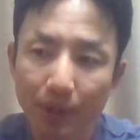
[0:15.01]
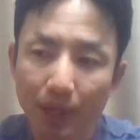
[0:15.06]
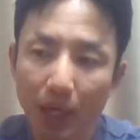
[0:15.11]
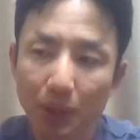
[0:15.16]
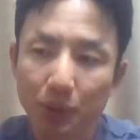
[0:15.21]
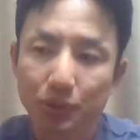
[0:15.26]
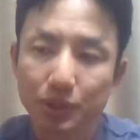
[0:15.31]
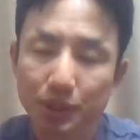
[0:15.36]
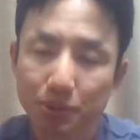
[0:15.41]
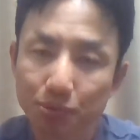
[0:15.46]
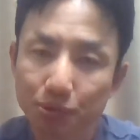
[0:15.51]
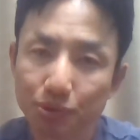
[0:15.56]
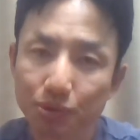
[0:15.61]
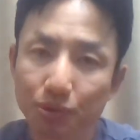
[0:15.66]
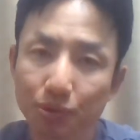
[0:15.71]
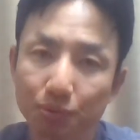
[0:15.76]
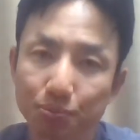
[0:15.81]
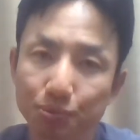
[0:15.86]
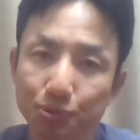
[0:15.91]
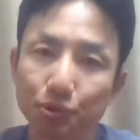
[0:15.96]
あの自分
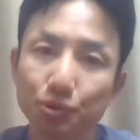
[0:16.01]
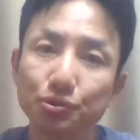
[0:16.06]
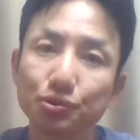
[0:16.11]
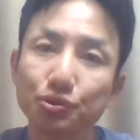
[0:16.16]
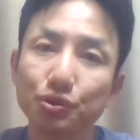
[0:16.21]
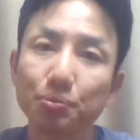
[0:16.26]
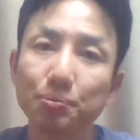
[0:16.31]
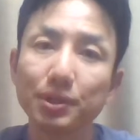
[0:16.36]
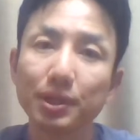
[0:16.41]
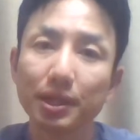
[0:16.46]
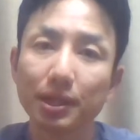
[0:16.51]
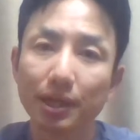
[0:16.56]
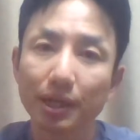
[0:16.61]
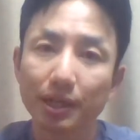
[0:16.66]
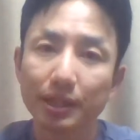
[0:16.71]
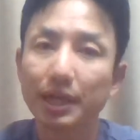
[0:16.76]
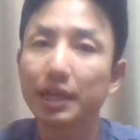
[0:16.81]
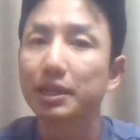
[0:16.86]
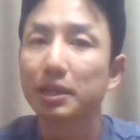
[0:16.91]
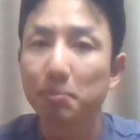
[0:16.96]
のブログを見なが
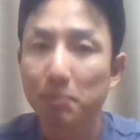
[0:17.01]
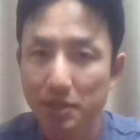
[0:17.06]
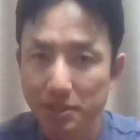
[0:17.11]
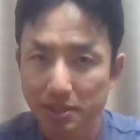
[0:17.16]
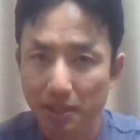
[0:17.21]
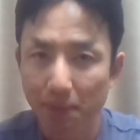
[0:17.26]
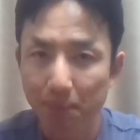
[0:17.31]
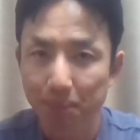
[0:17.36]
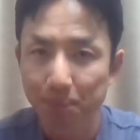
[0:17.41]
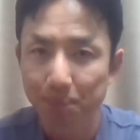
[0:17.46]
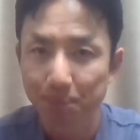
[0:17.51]
ら泣いてました、